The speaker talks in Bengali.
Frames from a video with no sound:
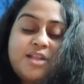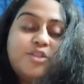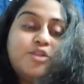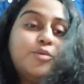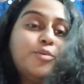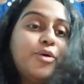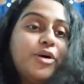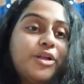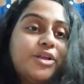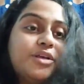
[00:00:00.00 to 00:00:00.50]
তো
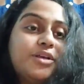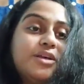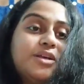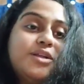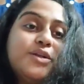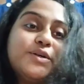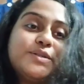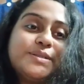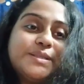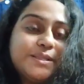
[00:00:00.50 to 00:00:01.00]
বডি
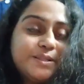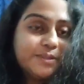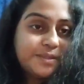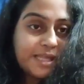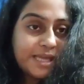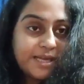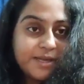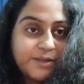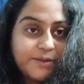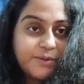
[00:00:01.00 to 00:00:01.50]
লোশন তো
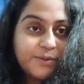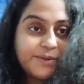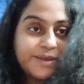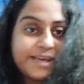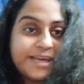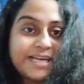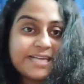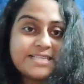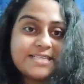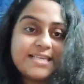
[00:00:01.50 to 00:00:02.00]
দেখানো
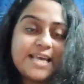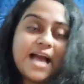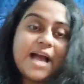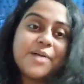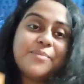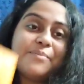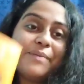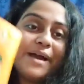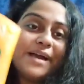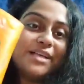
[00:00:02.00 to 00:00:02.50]
হয়ে গেছে
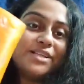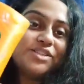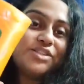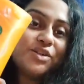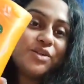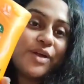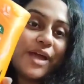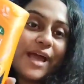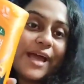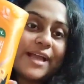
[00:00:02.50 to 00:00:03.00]
আর মায়ের
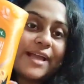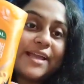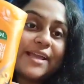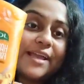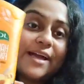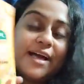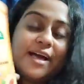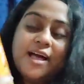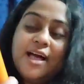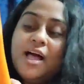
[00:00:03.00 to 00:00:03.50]
জন্য
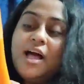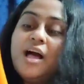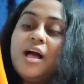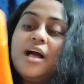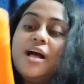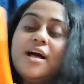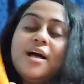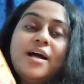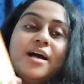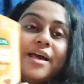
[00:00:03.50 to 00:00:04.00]
একটা
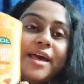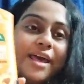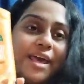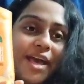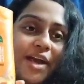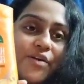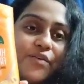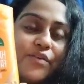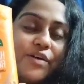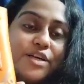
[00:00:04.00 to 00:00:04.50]

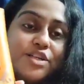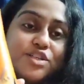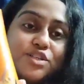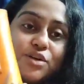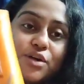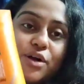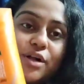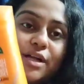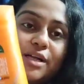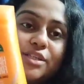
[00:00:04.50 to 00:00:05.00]
হেয়ার ওয়াশ
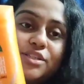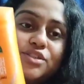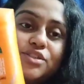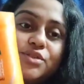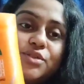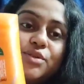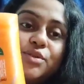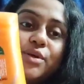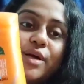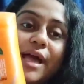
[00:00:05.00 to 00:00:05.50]
করার
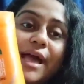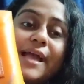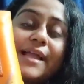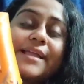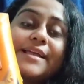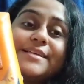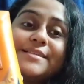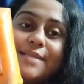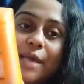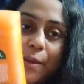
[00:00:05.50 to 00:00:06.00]
জন্য
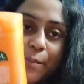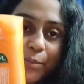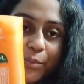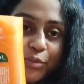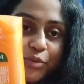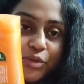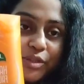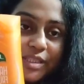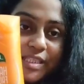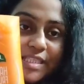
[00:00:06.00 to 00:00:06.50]
একটা
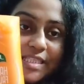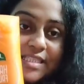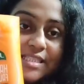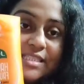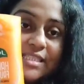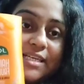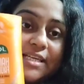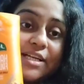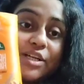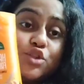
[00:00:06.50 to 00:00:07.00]
শ্যাম্পু
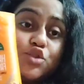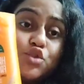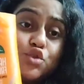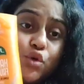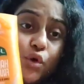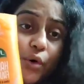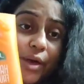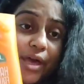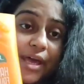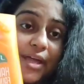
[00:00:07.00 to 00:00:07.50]
নিয়েছি এটা
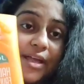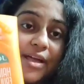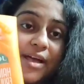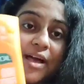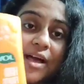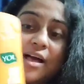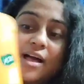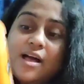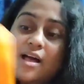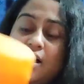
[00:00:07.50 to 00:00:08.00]
জয়ের
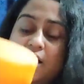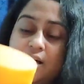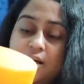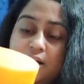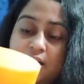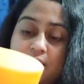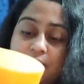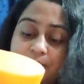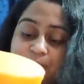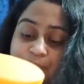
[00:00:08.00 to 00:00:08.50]

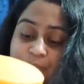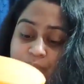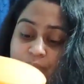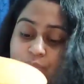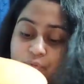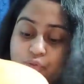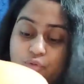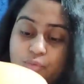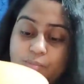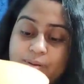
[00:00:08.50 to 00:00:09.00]

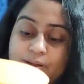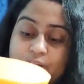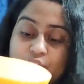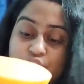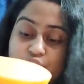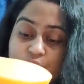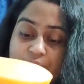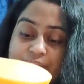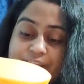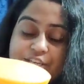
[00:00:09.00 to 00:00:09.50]
তোমার
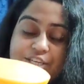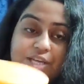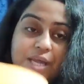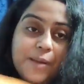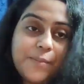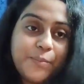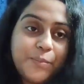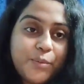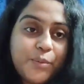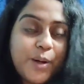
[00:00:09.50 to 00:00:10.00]
জয়ের
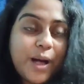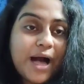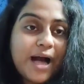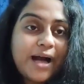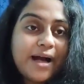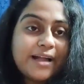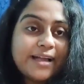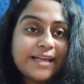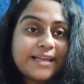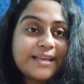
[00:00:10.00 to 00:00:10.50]
শ্যাম্পু
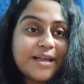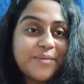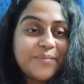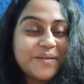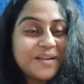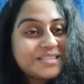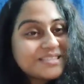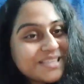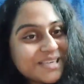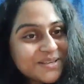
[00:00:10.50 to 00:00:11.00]
আর এটা
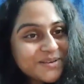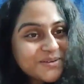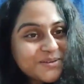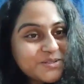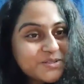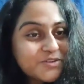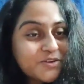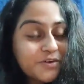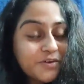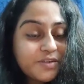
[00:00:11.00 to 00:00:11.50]
আমি আর কি
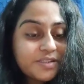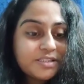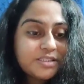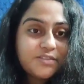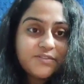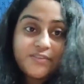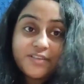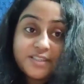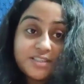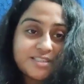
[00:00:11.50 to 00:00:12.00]
ইউজ
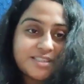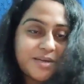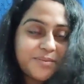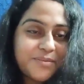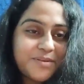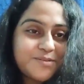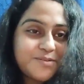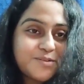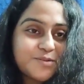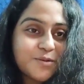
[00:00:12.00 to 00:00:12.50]
করেছি ফার্স্ট
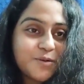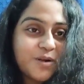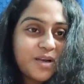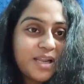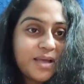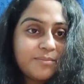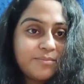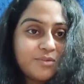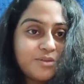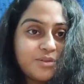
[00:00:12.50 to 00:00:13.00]
টাইম ইউজ
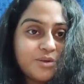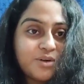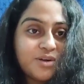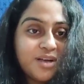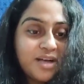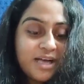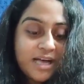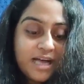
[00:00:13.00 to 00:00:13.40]
করলাম তো